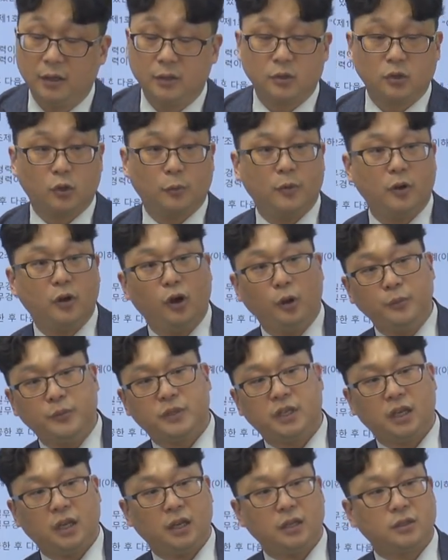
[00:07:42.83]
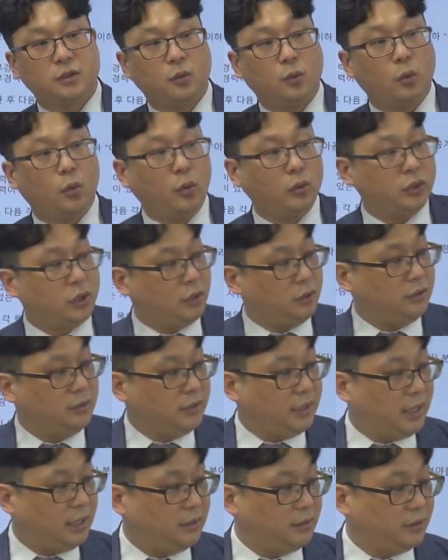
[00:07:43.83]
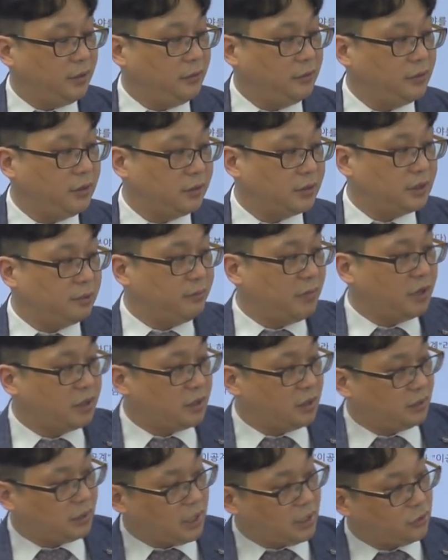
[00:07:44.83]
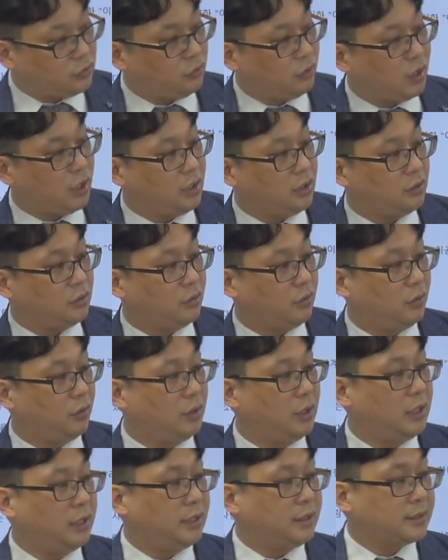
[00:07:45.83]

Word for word: 소방업체에서 5년간 경력증명서를 뗄 수가 있고